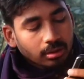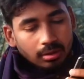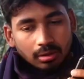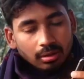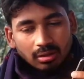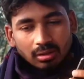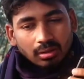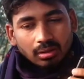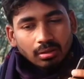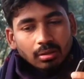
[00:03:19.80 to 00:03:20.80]
जी सर
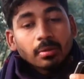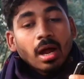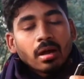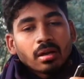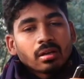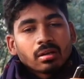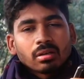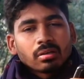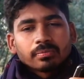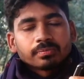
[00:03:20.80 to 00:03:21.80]
प्लान के
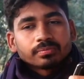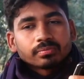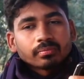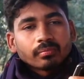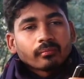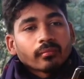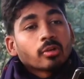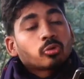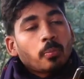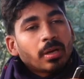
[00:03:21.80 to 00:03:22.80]
अकॉर्डिंग हम फोर के लिए
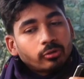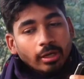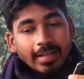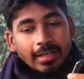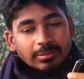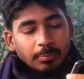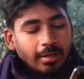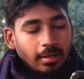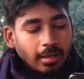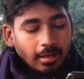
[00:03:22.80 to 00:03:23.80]
ही तो फिर तो ये स्पीड